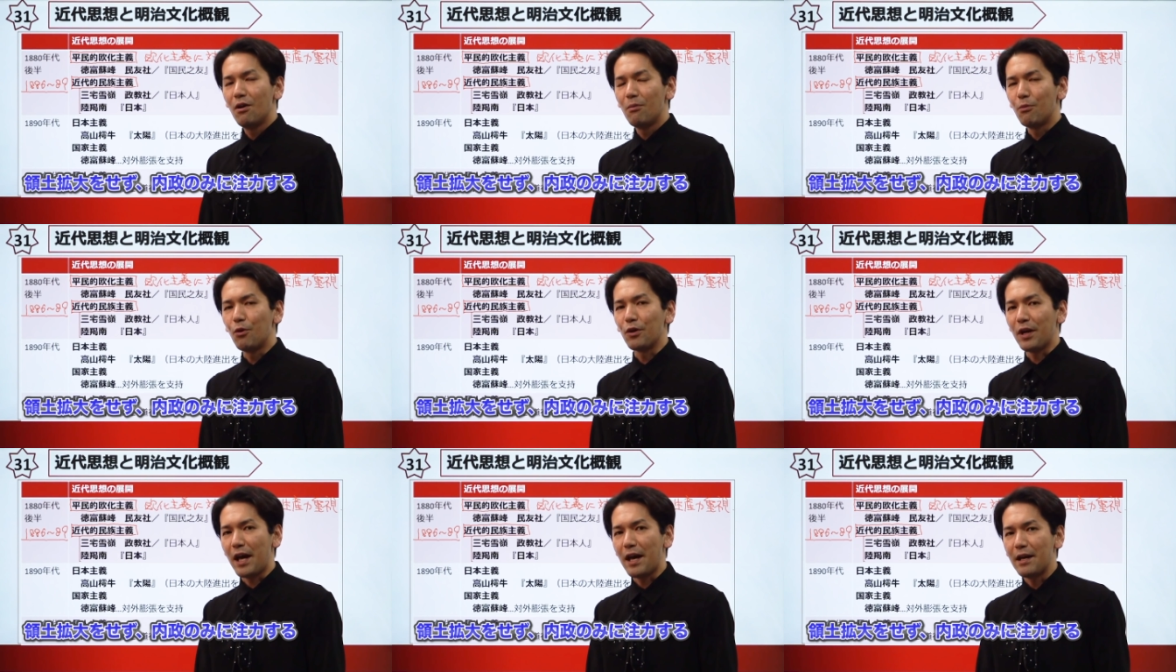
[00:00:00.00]

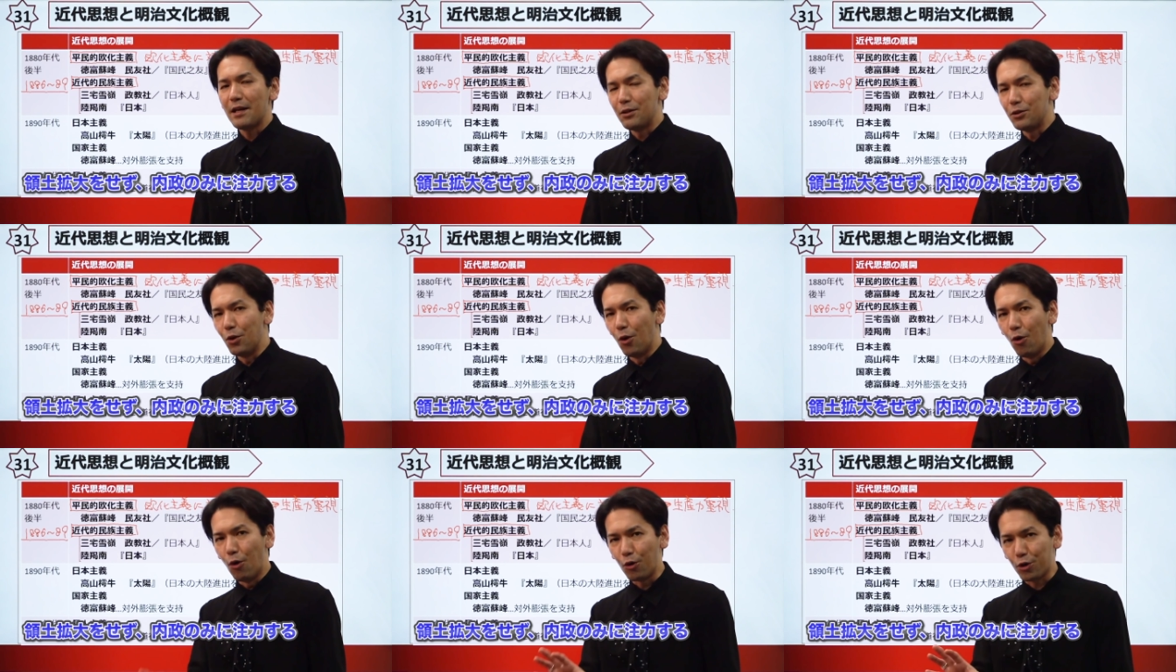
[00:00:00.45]
もうね、
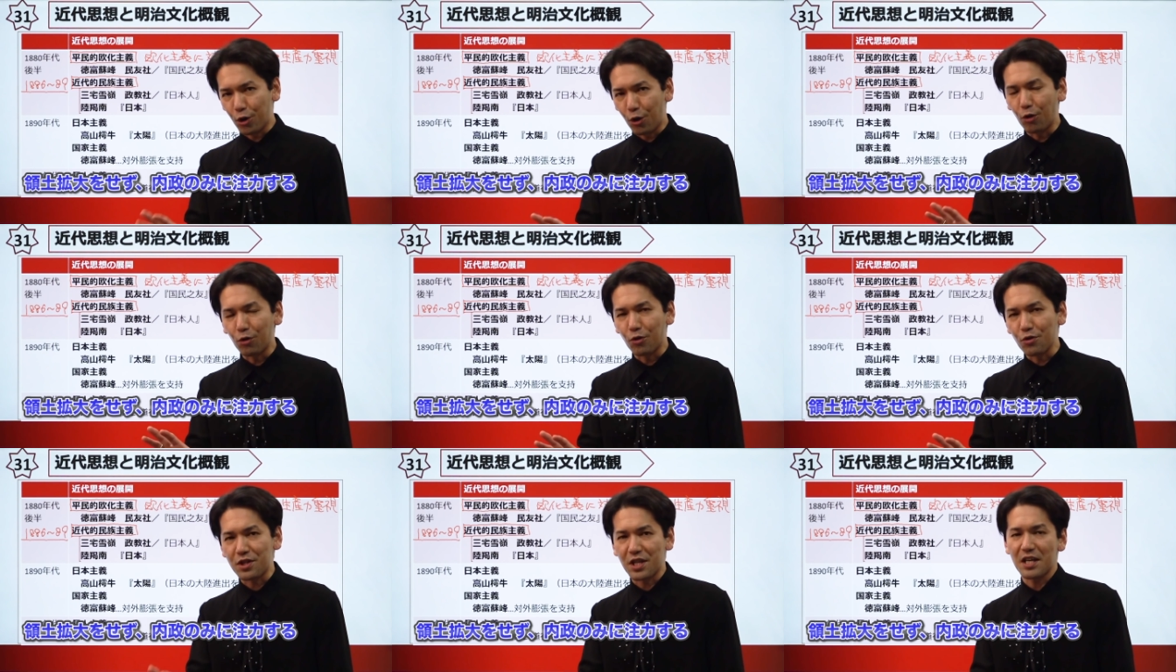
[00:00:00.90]
農業
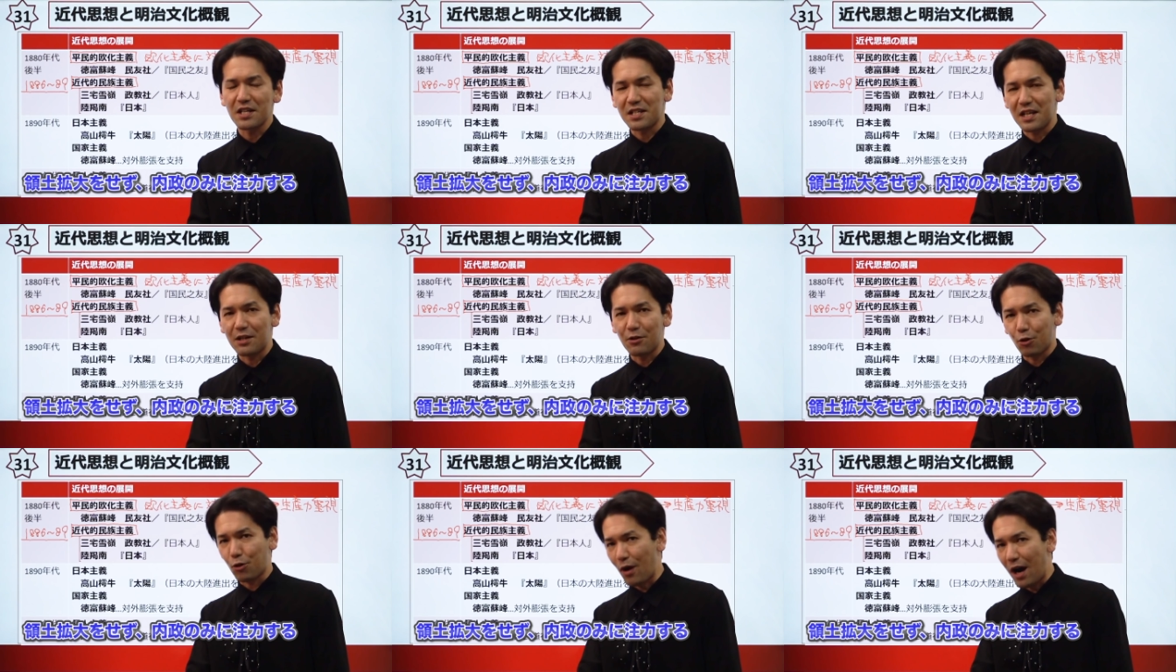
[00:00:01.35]
の生
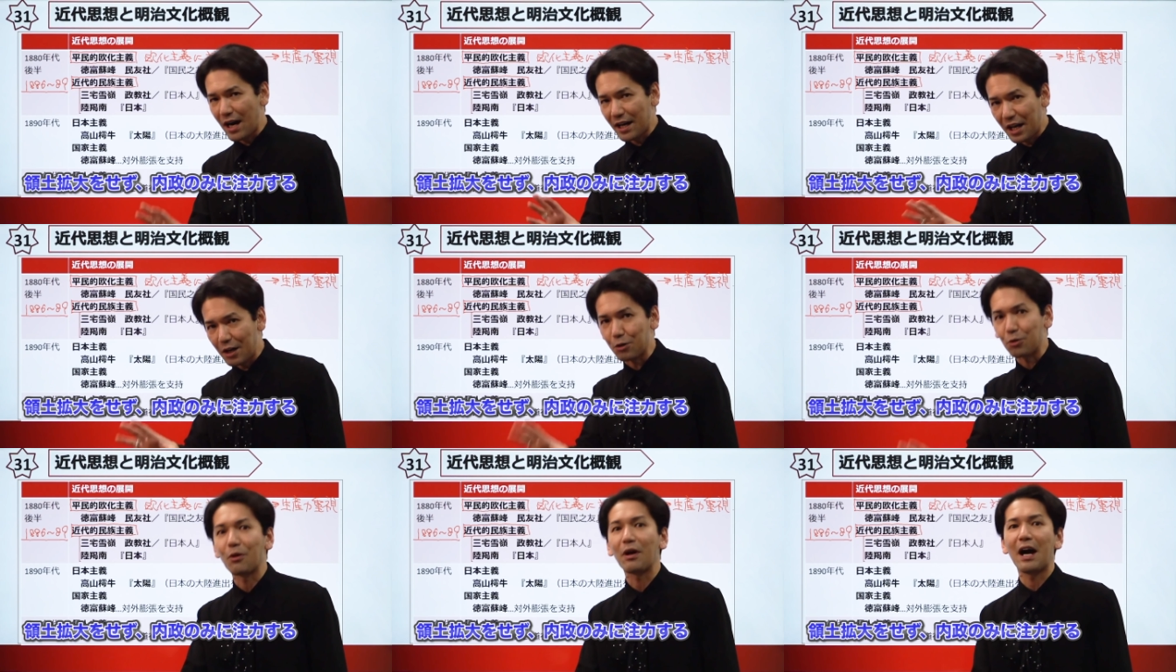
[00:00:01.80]
産力を上
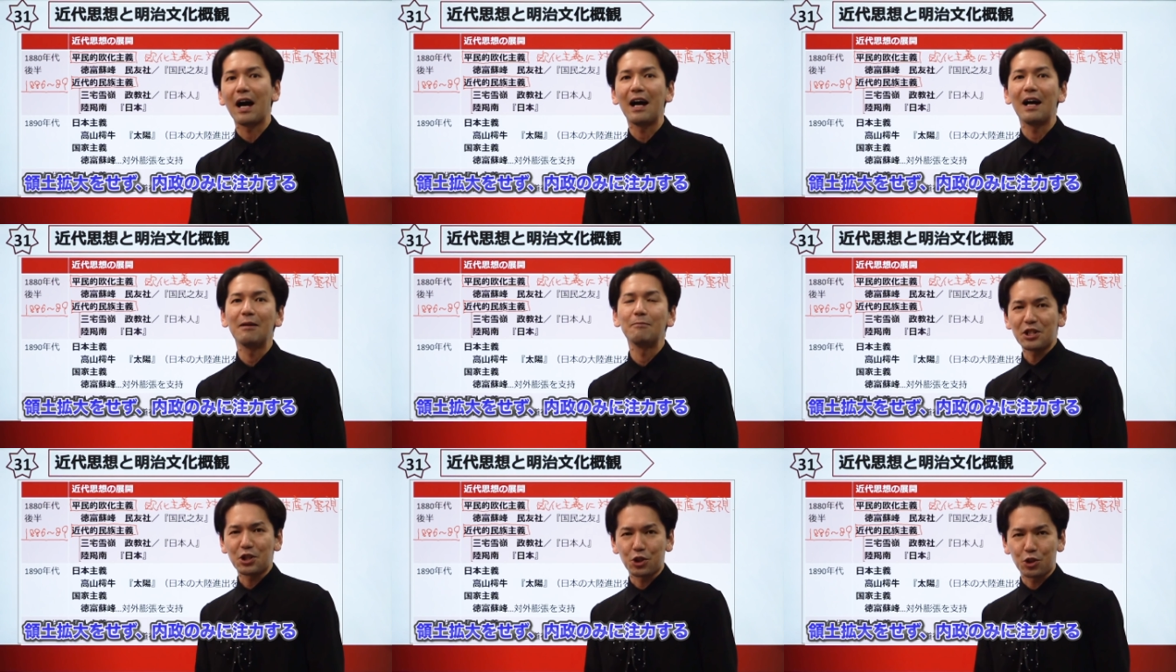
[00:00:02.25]
げるとか、
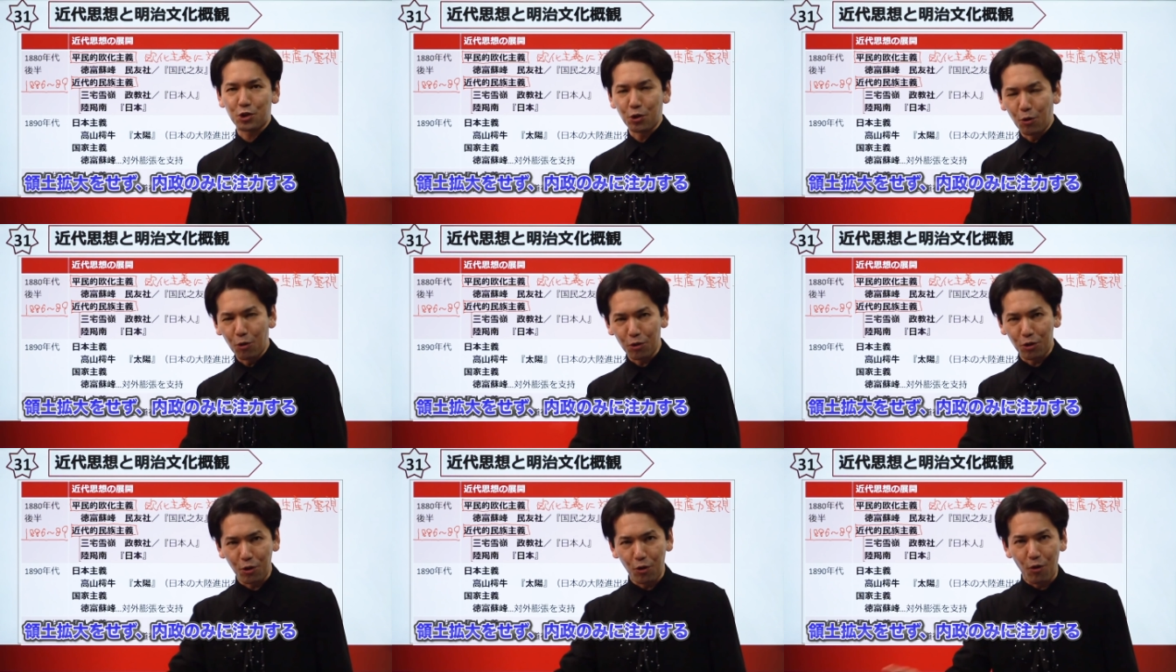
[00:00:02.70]

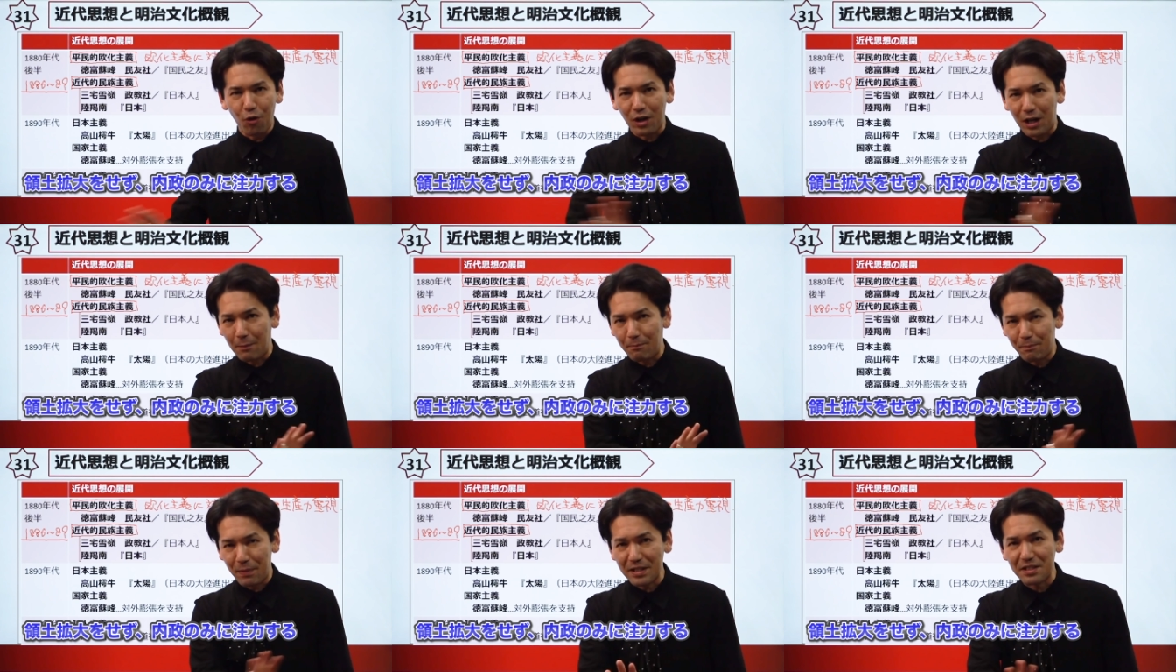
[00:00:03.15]
商業を
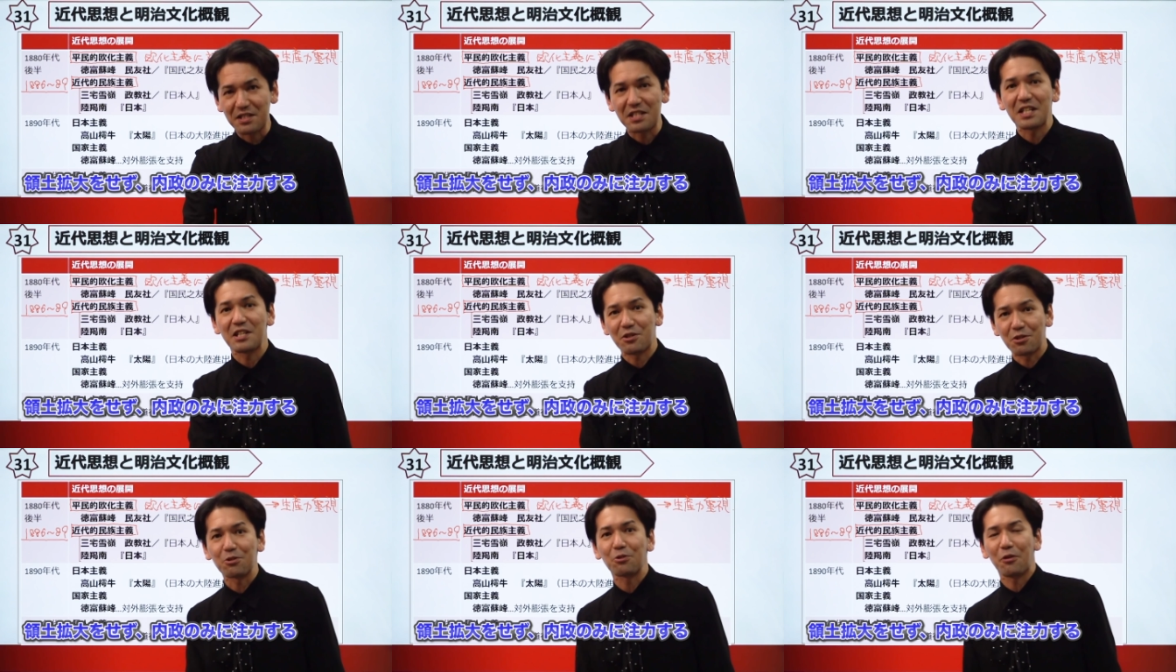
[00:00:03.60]
活発
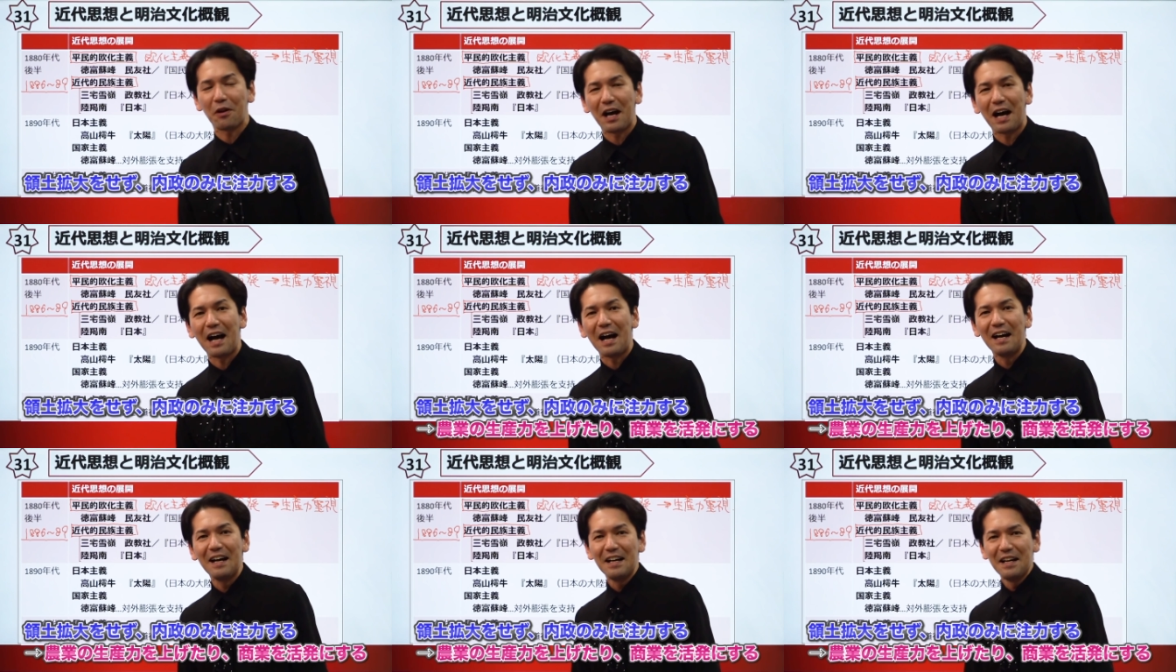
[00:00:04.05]
にすると
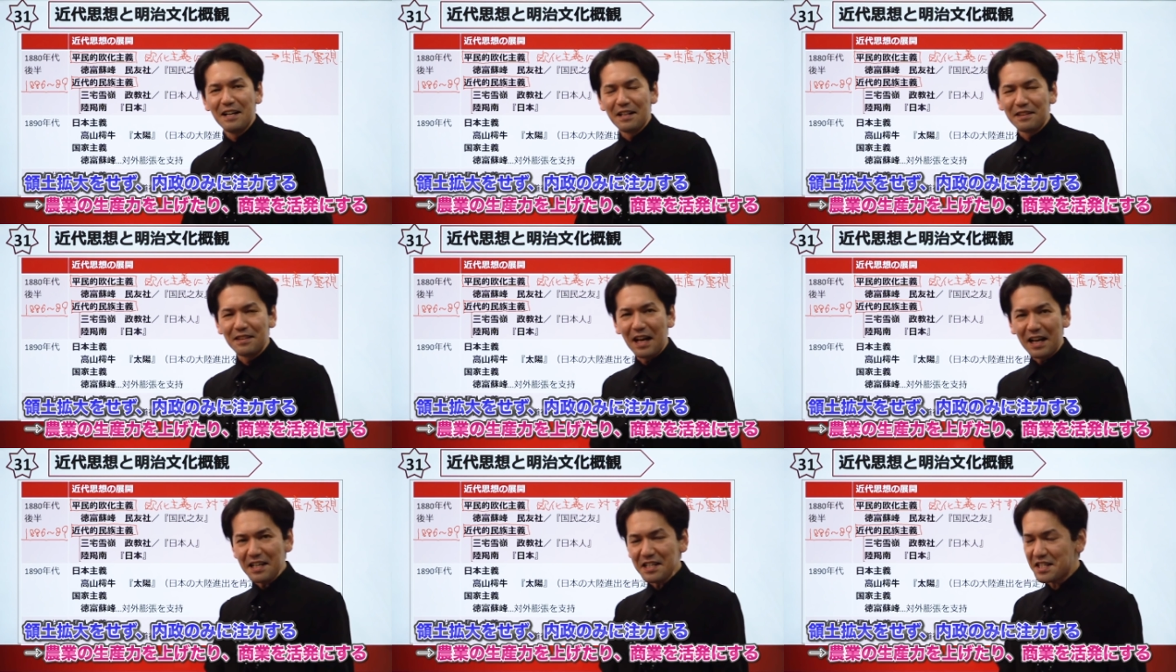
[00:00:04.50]
か、
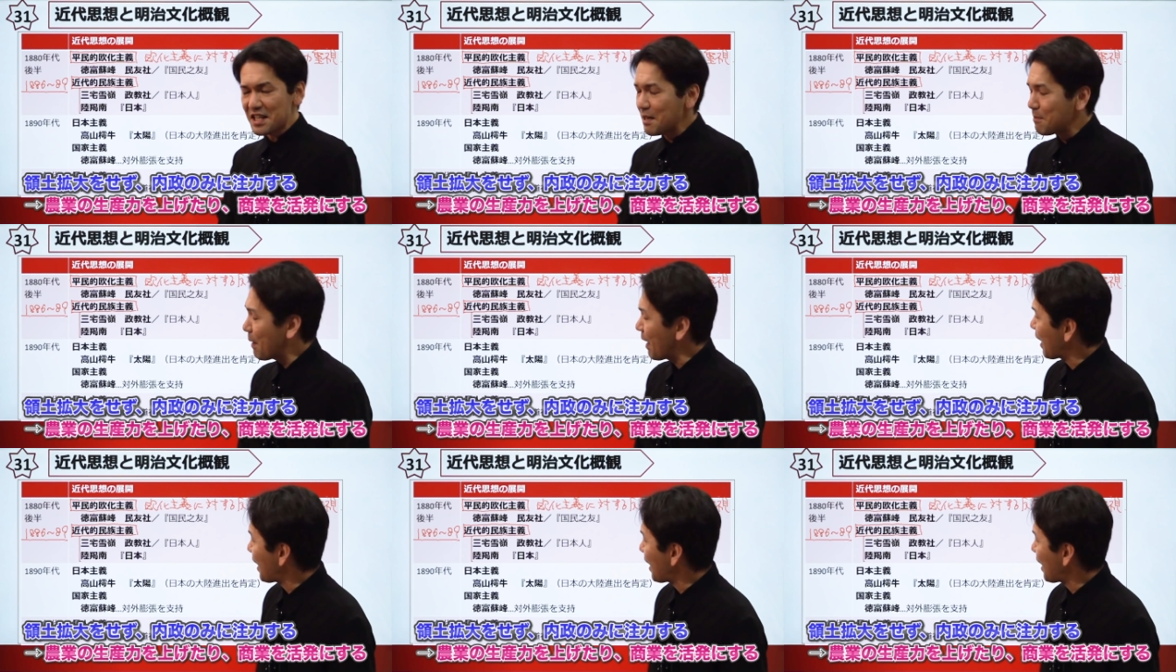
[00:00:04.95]
内政ばっ